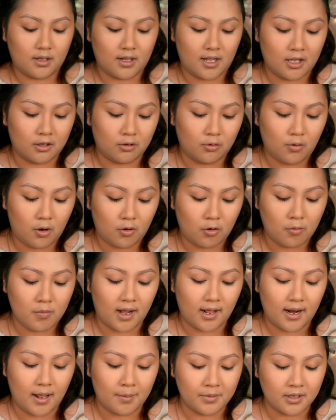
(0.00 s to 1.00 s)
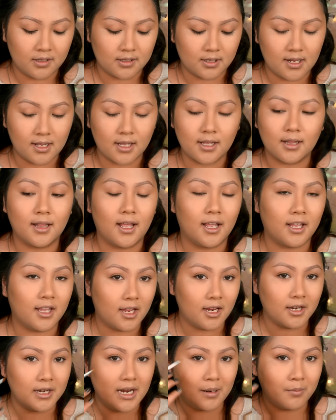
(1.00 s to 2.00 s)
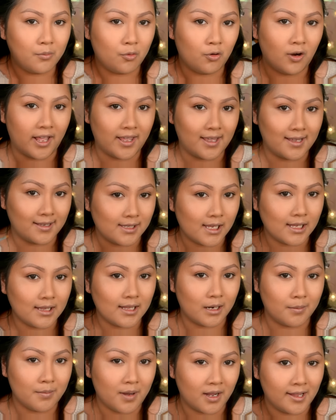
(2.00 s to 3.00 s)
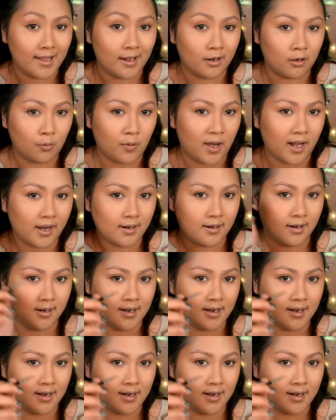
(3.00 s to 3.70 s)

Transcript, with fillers: Setelah itu aku bakal ambil sedikit lagi dan mulai isi dari bagian luar ke